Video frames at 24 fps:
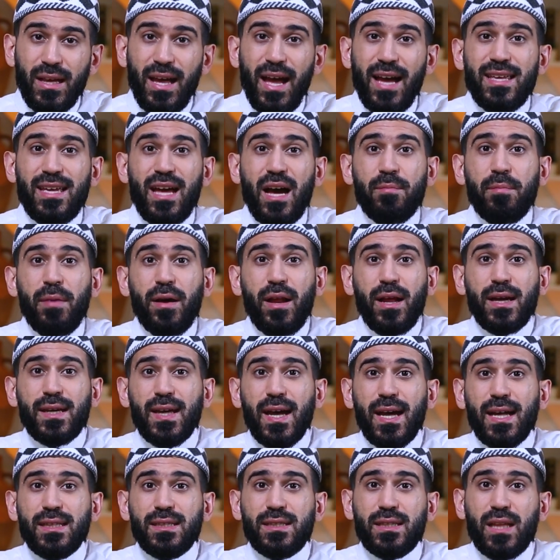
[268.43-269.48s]
اي امرك
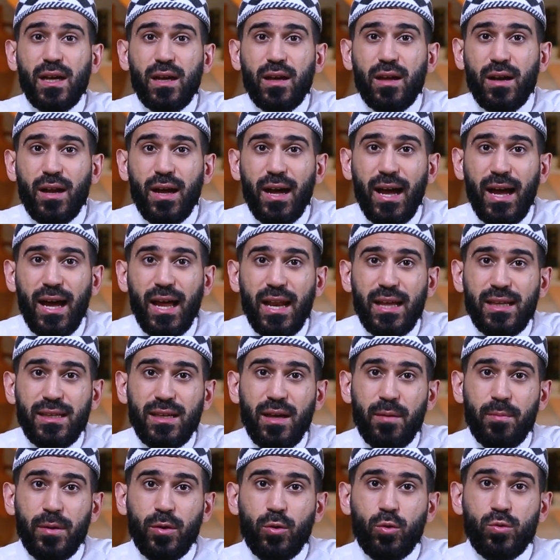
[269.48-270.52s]
ان تقرا
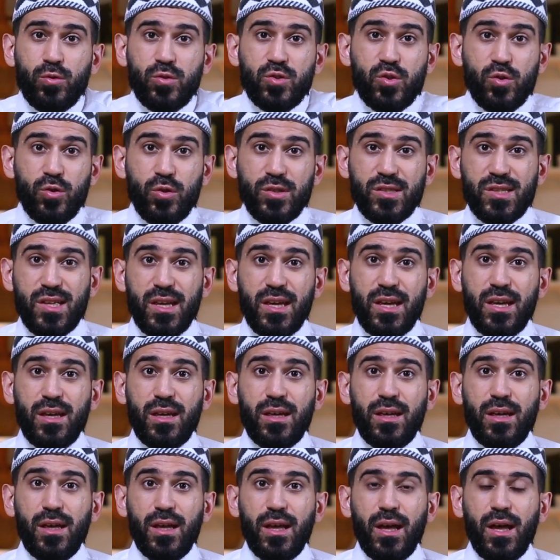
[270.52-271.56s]
علي بخصوصي
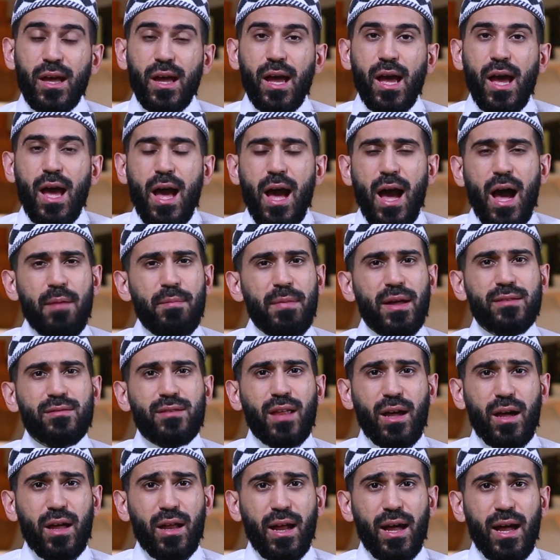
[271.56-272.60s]
ام ان
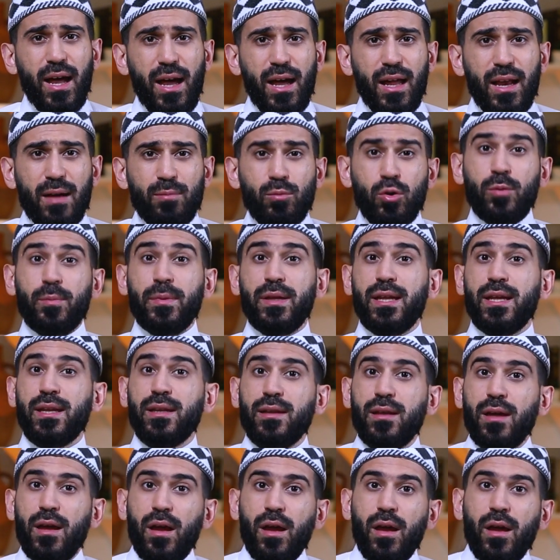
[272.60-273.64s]
تقرا على
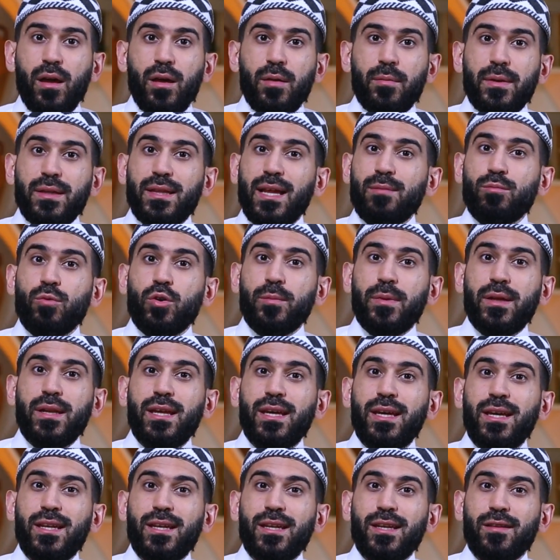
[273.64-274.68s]
مؤمن من
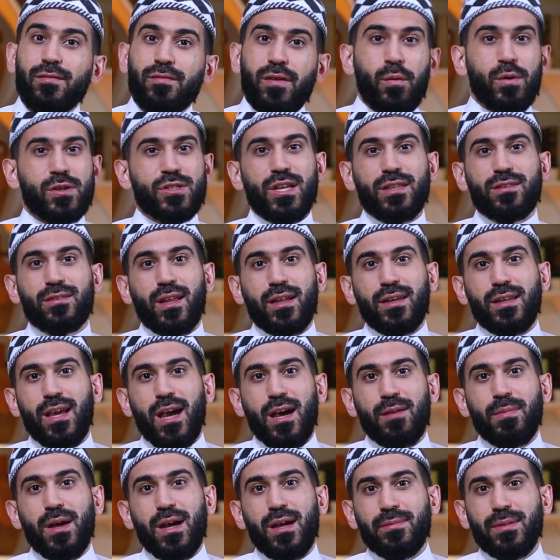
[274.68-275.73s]
المؤمنين فوجدتني
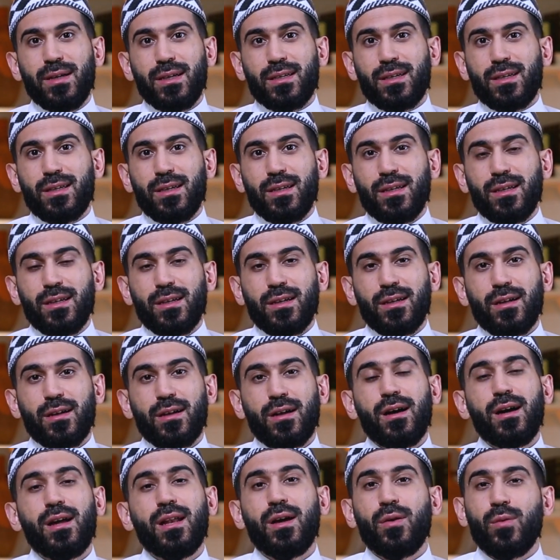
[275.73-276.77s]
امامك
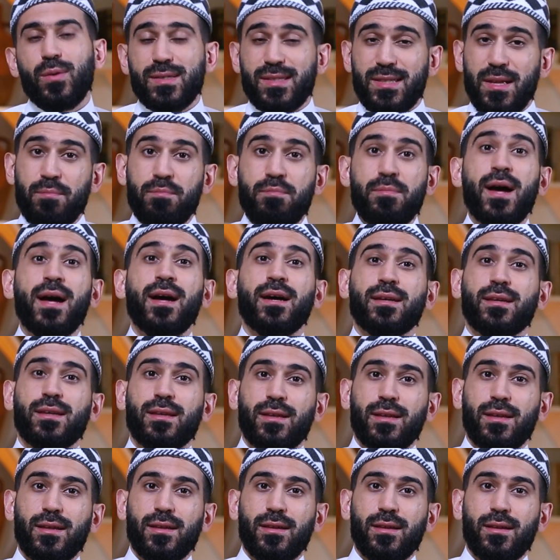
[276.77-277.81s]
قال
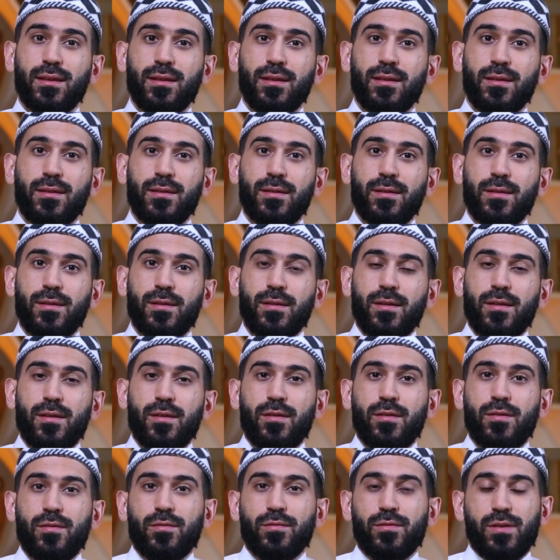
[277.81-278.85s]
وسماك
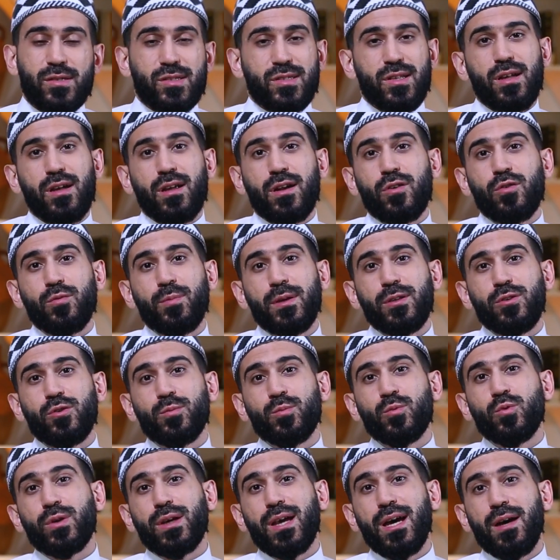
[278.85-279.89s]
فصار ابي
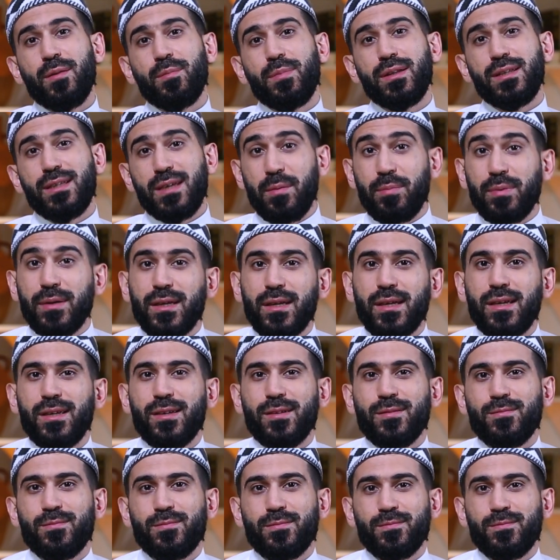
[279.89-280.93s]
بن كعب يبكي